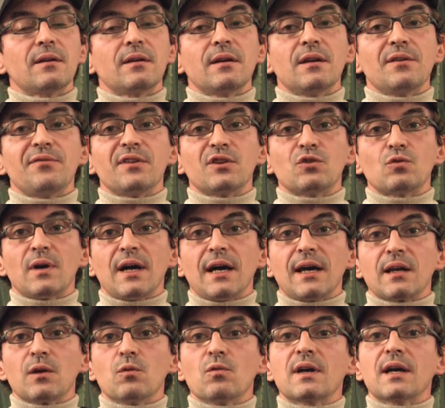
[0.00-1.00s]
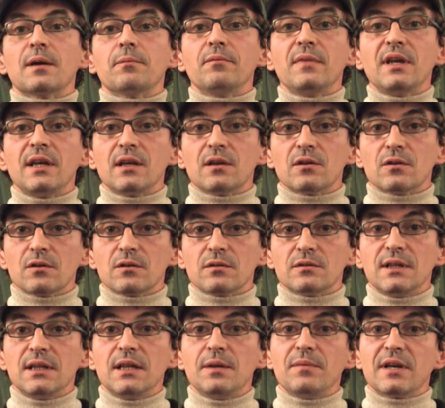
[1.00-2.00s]
effettuare un cammino
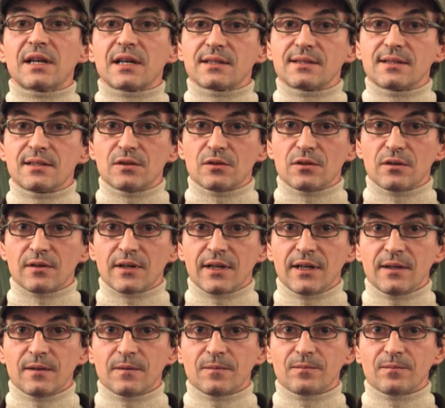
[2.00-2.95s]
di liberazione